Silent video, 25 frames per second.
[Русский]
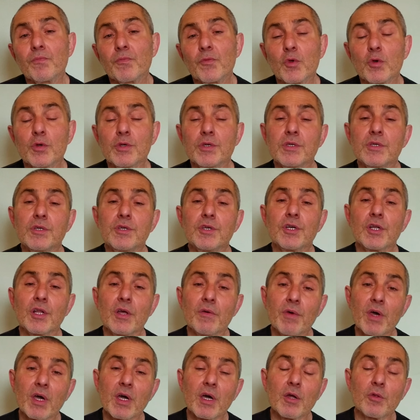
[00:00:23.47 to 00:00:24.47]
То есть
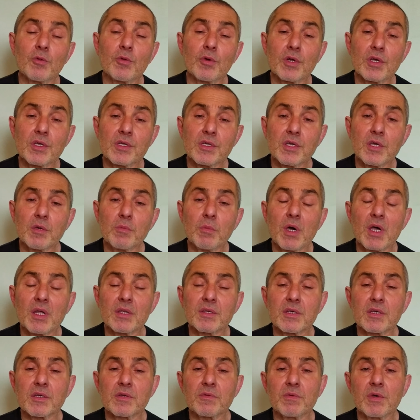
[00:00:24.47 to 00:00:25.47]
человек, который
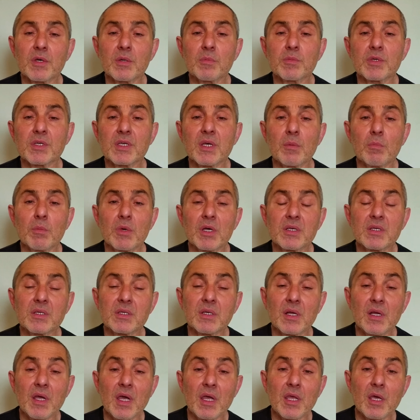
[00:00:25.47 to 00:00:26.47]
занимается своим
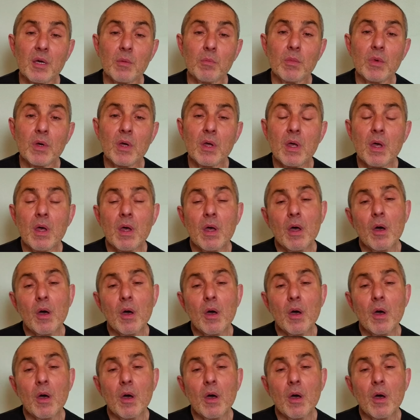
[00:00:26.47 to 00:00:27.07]
самоисцелением,